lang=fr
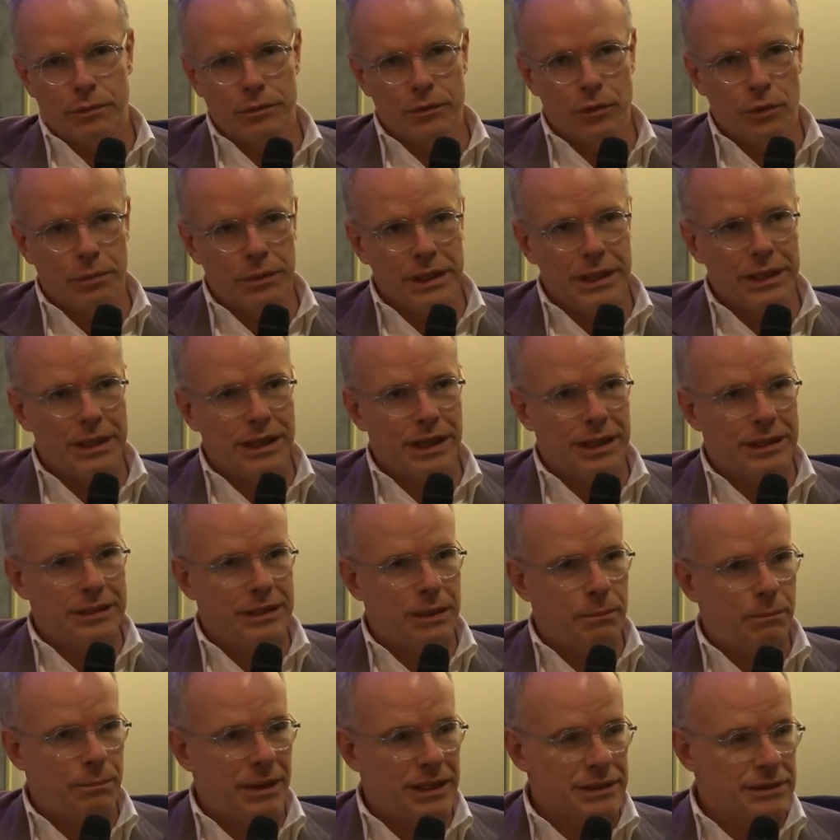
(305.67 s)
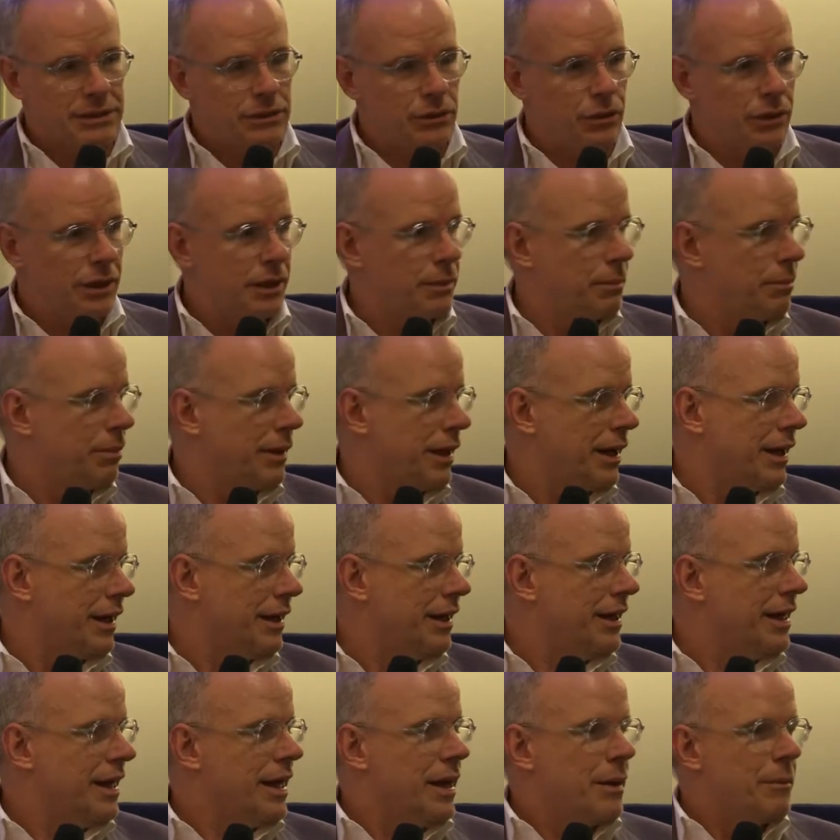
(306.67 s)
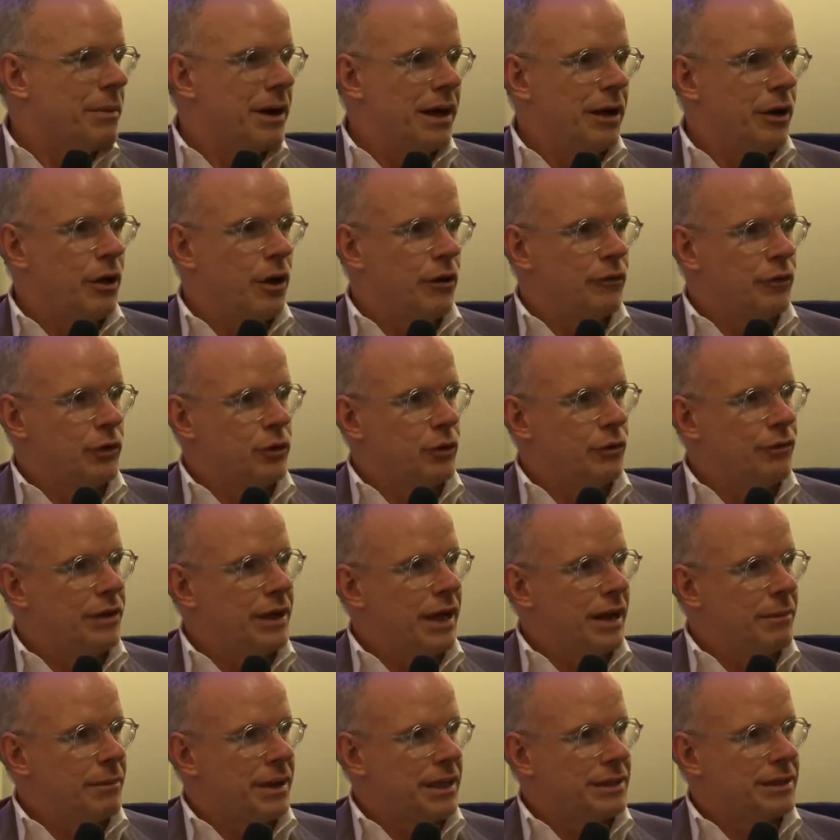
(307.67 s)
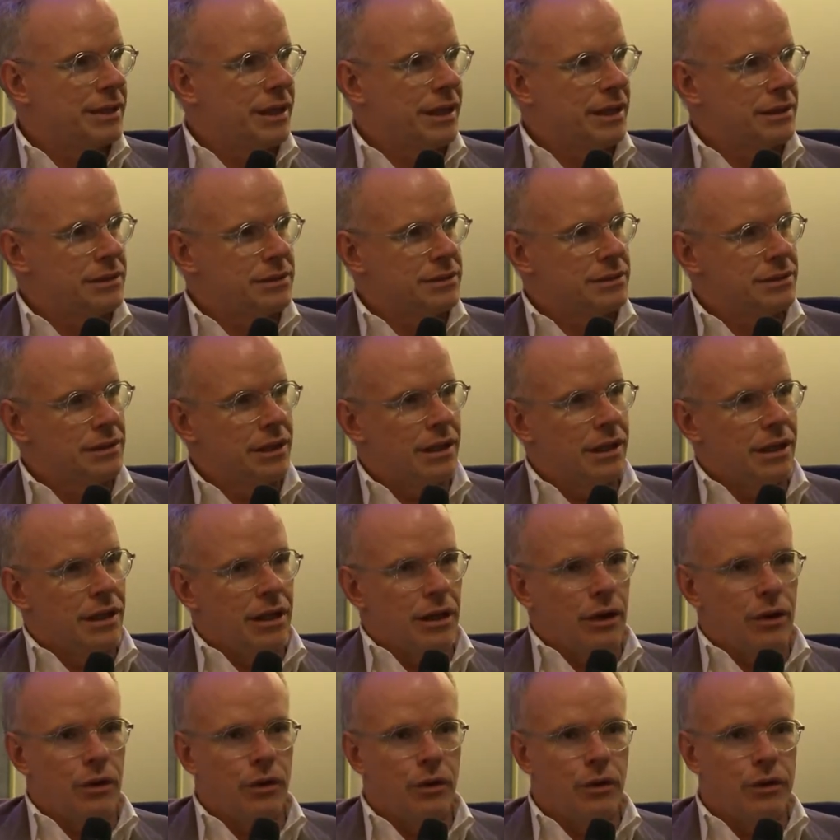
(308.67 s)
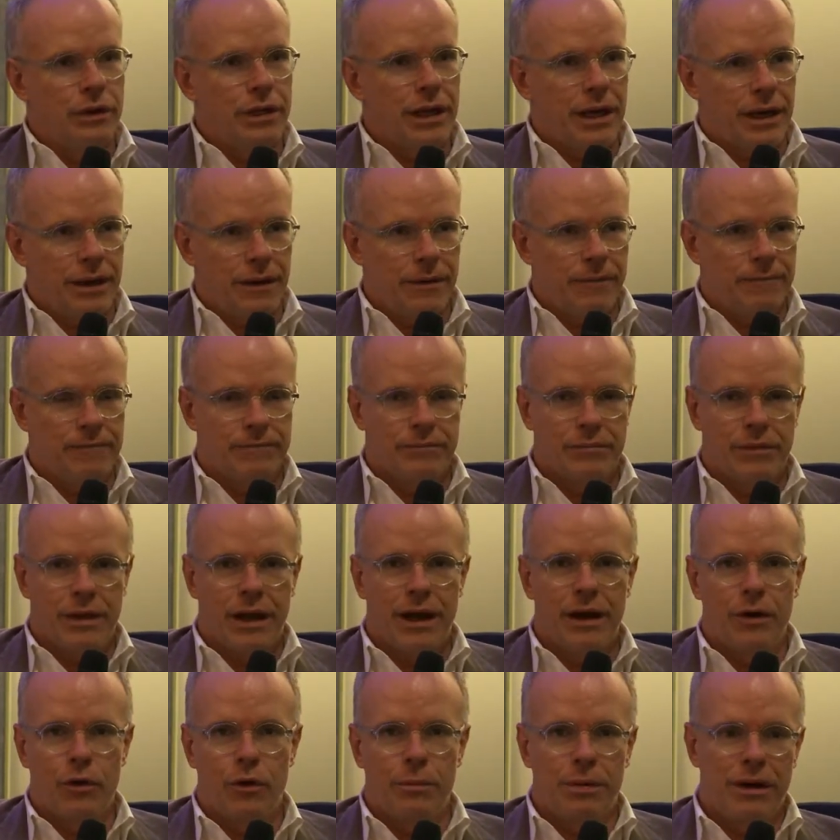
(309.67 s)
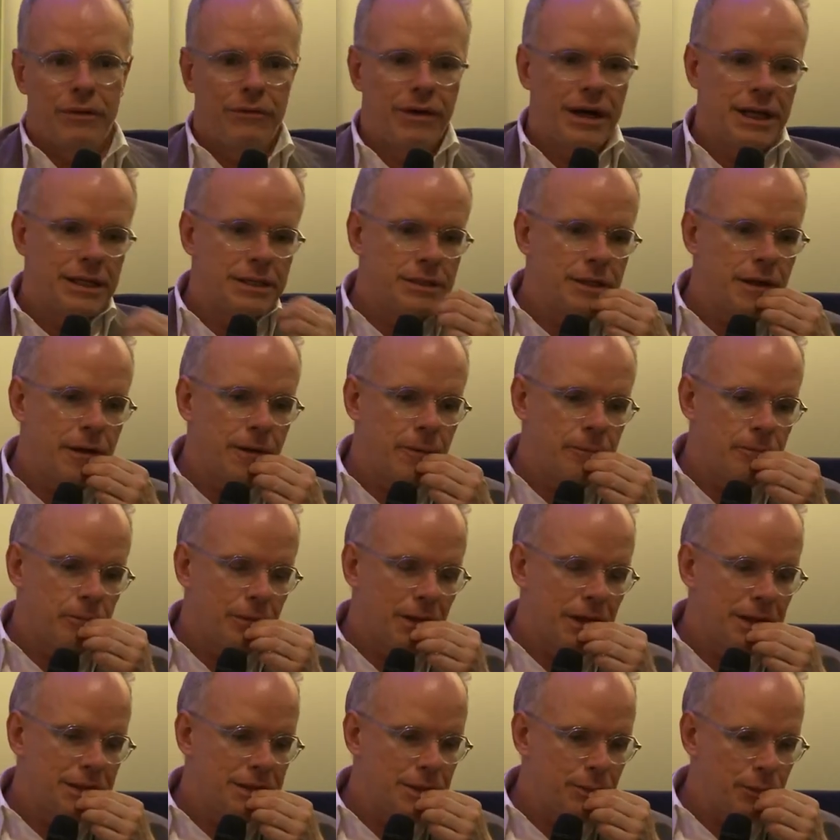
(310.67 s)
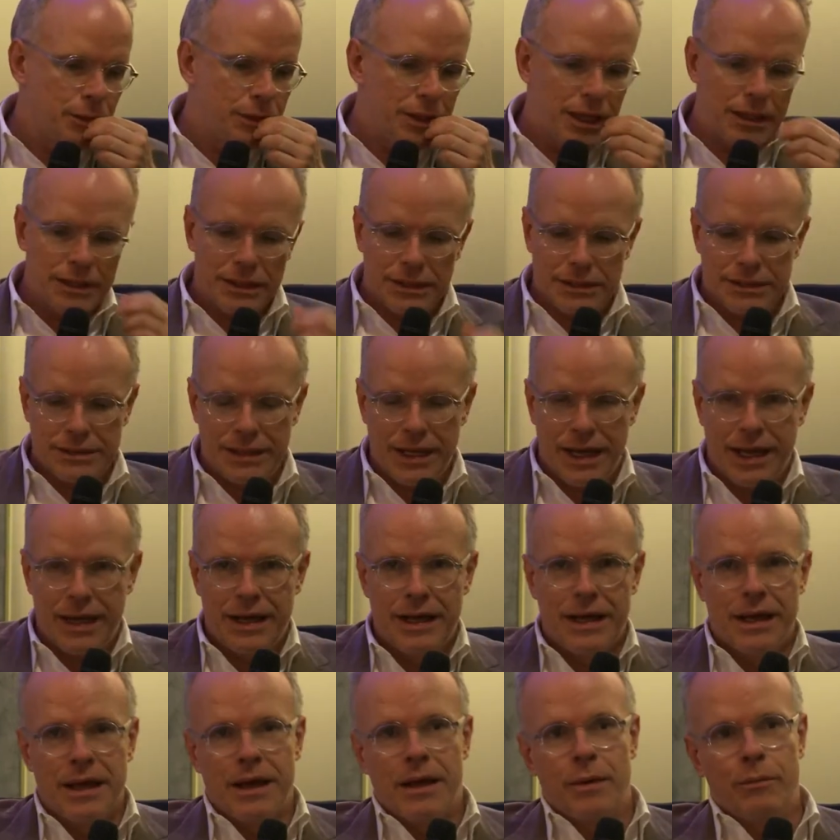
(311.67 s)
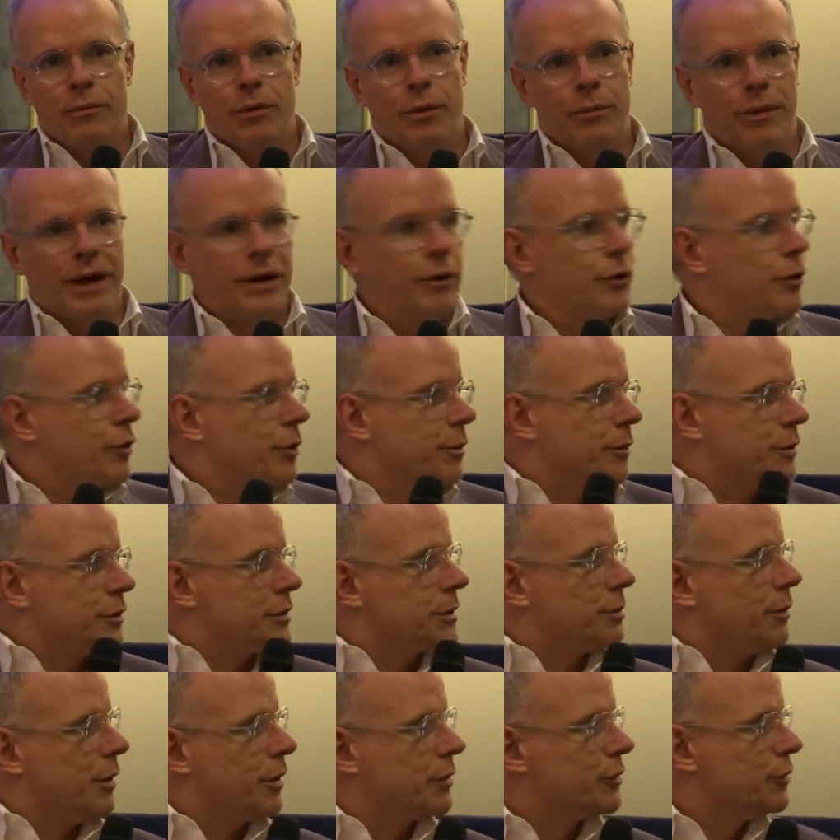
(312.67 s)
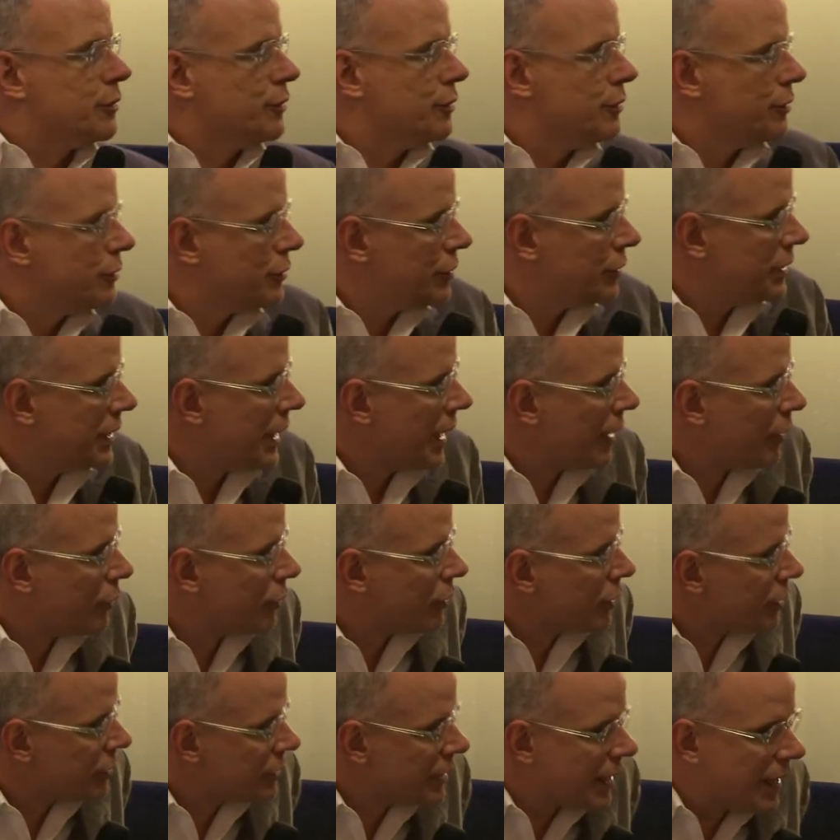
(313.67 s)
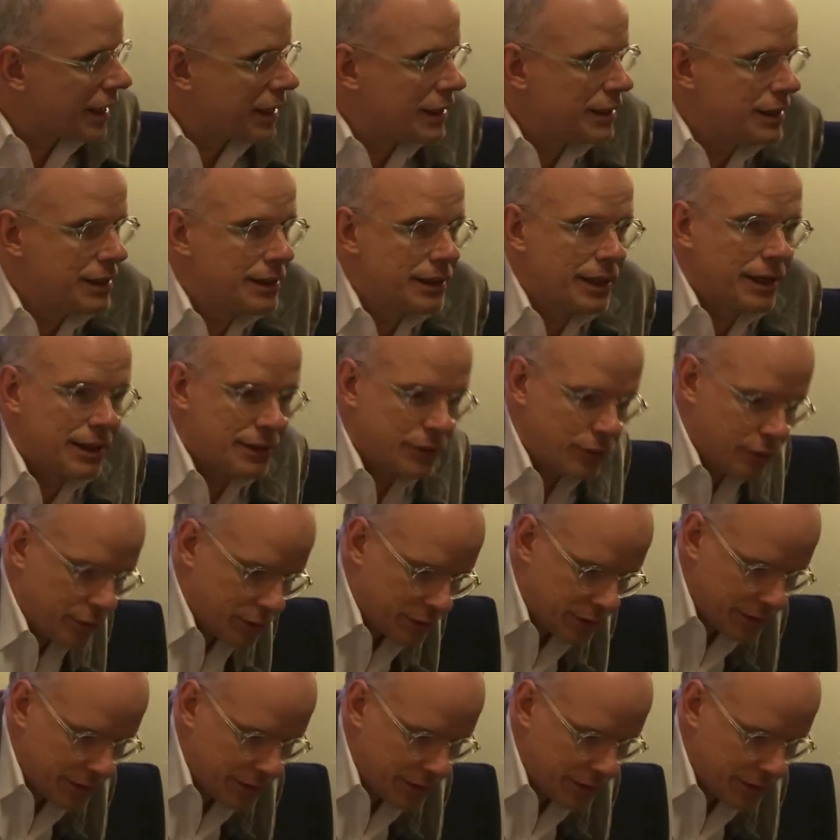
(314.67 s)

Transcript: Dominique a été passionné par, par l'œuvre de Villamatas le lien à Robert Walzer. Et c'est peut-être ça, pour moi, le commencement du, dialogue entre art et littérature.